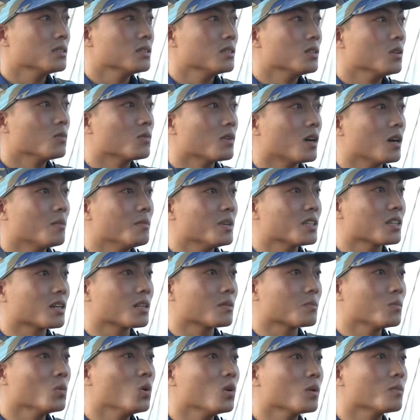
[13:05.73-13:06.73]
lúc đó mà chỉ
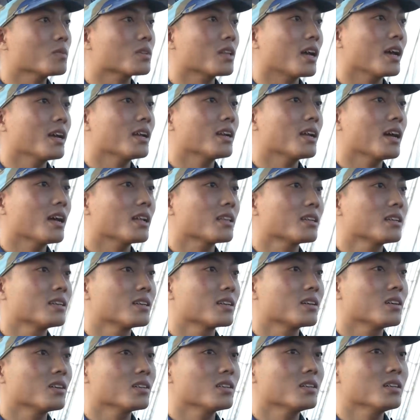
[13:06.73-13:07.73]
cần buông tay ra thì
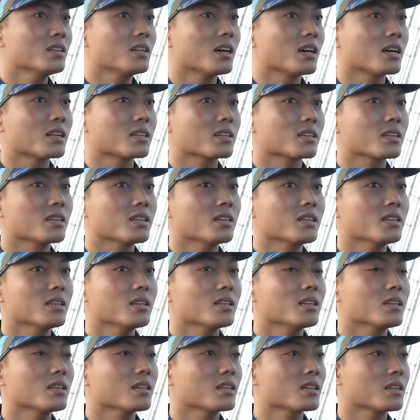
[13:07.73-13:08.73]
coi như là cái
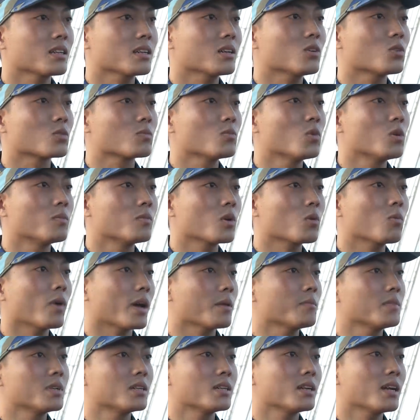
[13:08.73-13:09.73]
cái cột buồm nó
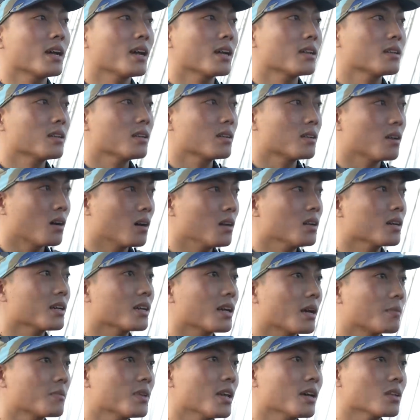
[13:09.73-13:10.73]
quăng mình ra đó là cái
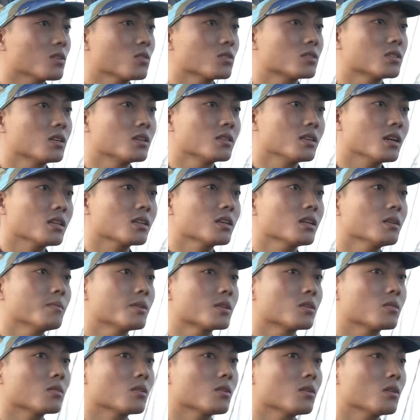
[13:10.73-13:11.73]
cảm giác tôi sợ nhất khi mà
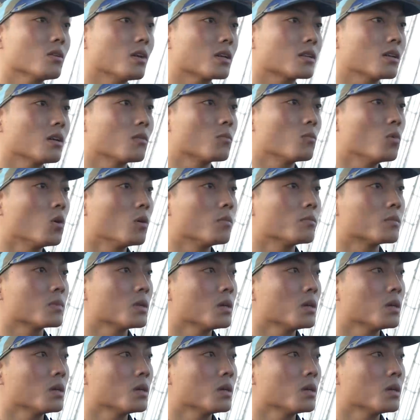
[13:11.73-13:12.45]
chúng tôi hoạt động buồm